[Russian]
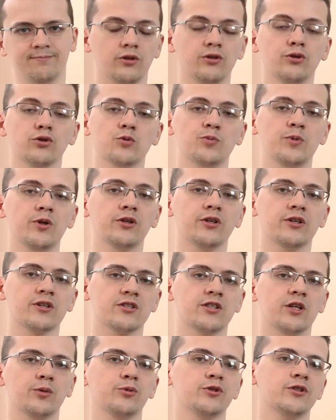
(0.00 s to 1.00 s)
Не успел я
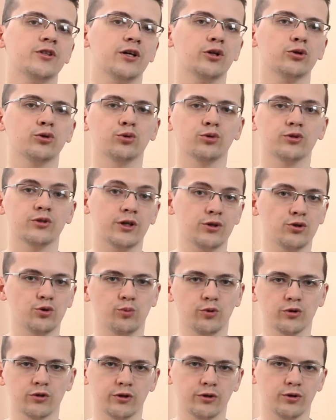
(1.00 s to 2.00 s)
раздобыть карту сразу
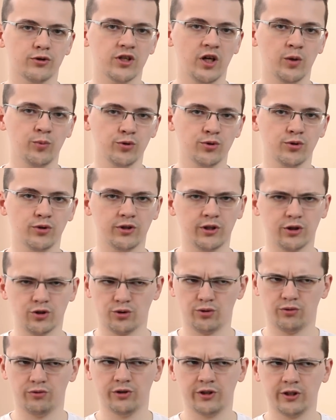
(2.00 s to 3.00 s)
после ее запуска, так
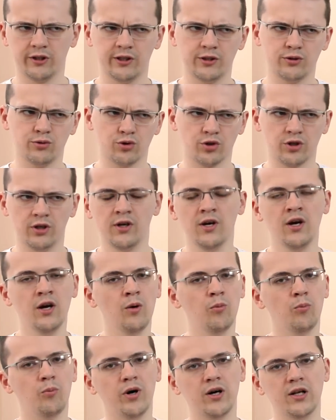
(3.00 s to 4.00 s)
что в интернете уже
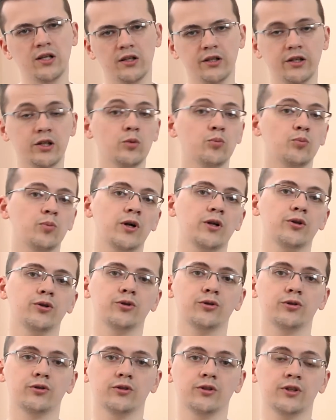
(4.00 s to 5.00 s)

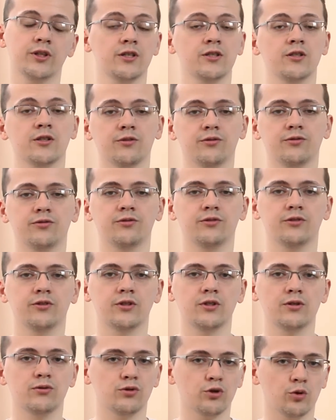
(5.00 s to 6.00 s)
полным-полно тестов
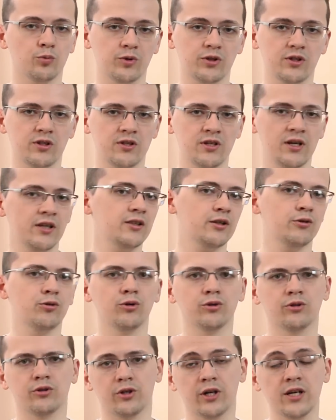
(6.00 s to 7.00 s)
950-х э,
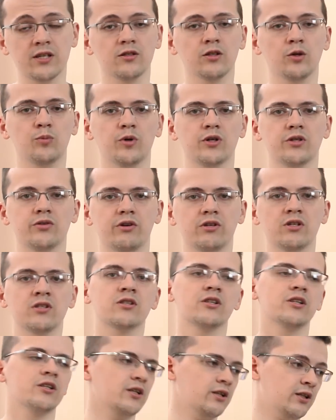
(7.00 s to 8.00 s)
от разных
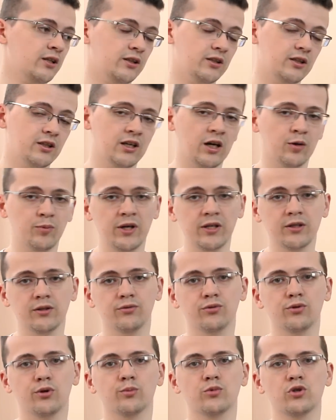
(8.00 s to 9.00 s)
производителей, от
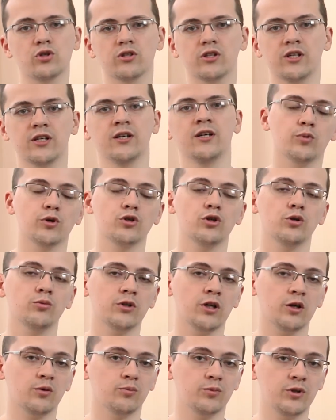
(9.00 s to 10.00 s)
гигабайтов в том числе. Причем,
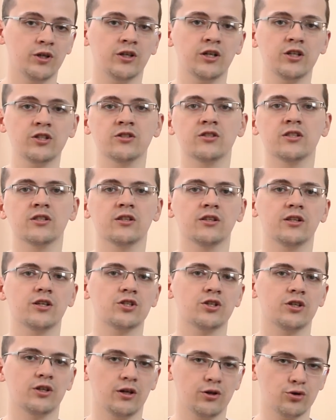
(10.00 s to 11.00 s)
как мне кажется, это
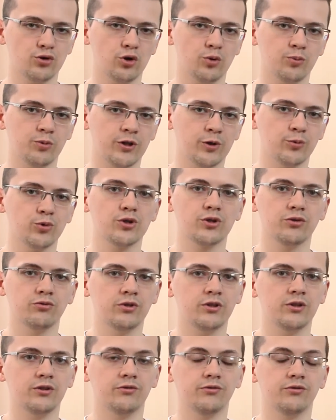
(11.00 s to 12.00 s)
даже хорошо, потому что
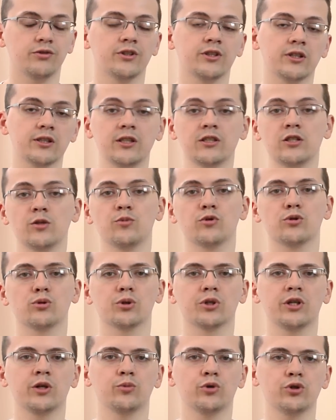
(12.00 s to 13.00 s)
вы в интернете без
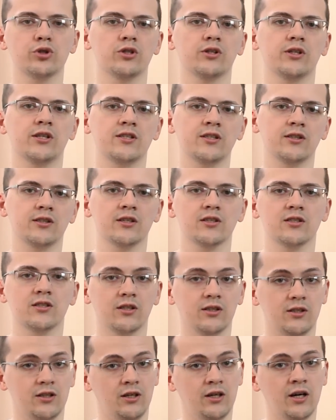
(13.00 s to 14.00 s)
труда можете найти тесты
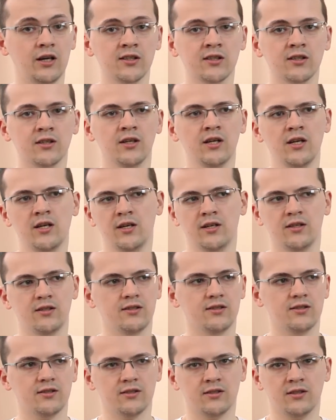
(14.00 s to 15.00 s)
этой карты
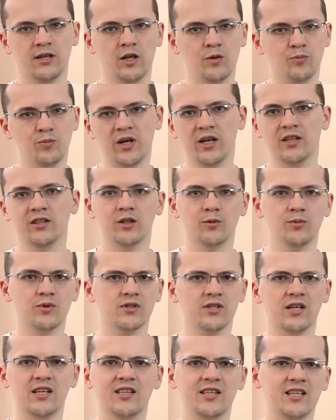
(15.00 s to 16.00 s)
с i5,
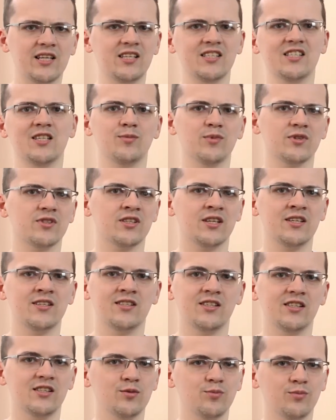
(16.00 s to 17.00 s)
с i3, с
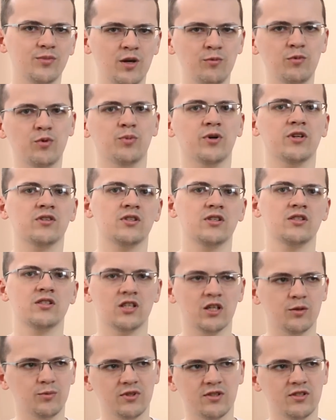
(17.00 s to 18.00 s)
i7
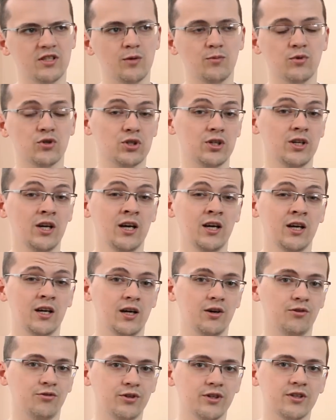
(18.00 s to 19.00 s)
процессорами, с теми же
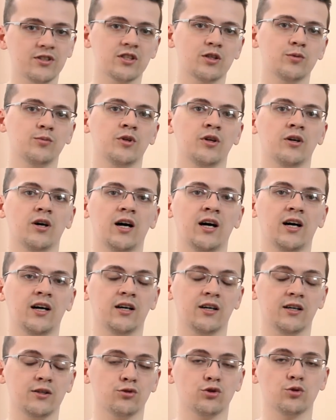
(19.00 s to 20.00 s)
FX.
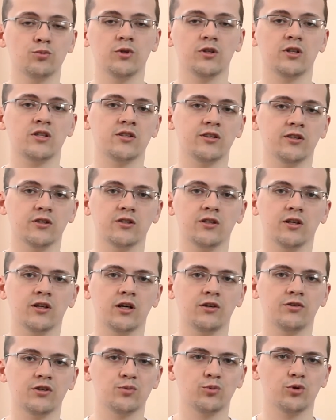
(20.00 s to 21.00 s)
А раз уж мне досталась
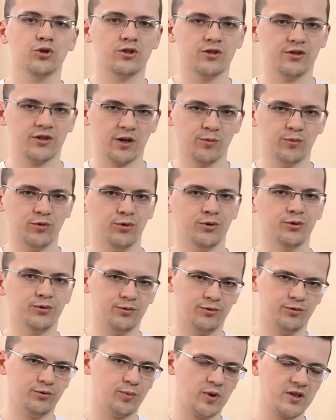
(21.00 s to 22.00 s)
такая возможность, как бы вот
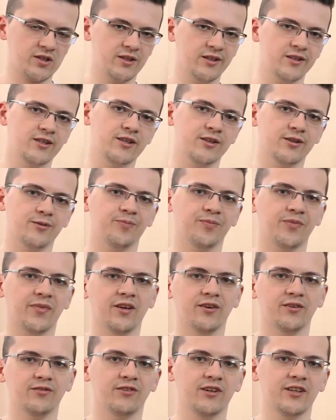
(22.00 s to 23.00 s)
в последней
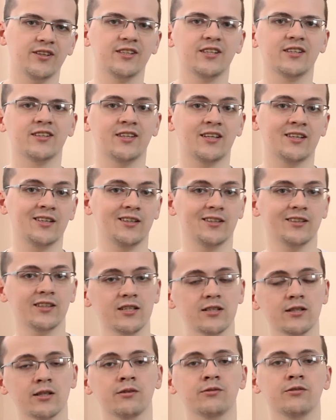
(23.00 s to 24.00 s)
э, волне таких
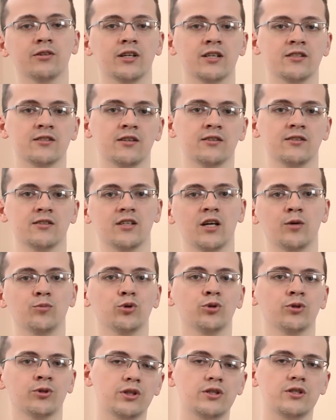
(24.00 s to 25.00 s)
тестеров оказаться, я
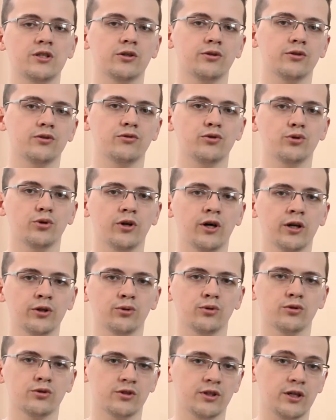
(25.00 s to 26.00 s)
буду тестировать
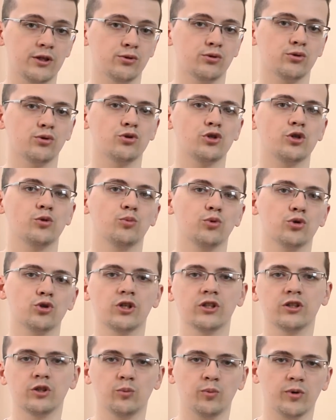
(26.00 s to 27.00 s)
видеокарту с сразу с очень
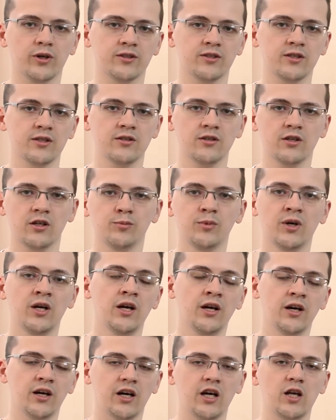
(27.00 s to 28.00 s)
бюджетным процессором,
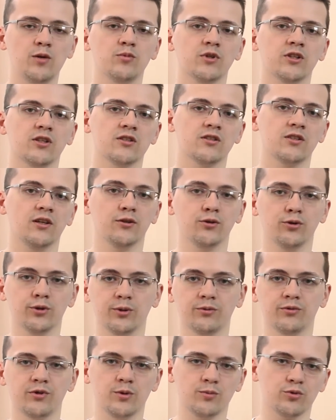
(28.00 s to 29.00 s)
а именно с
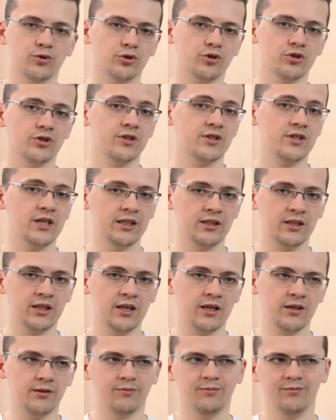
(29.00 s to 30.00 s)
Athlon
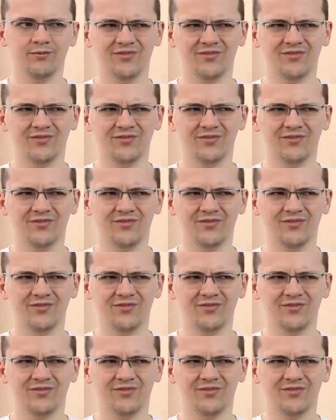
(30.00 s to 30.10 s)
860K.